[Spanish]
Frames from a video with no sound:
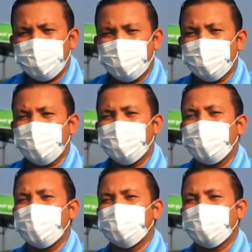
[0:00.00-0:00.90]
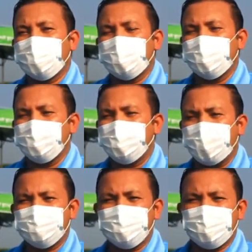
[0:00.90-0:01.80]
que es la maleza que
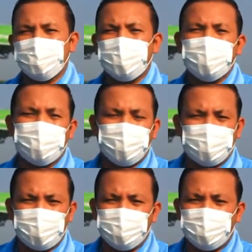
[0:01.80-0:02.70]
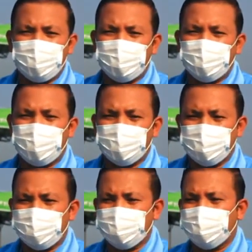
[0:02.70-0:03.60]
más predomina prácticamente en todas las
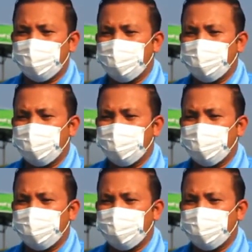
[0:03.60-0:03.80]
zonas.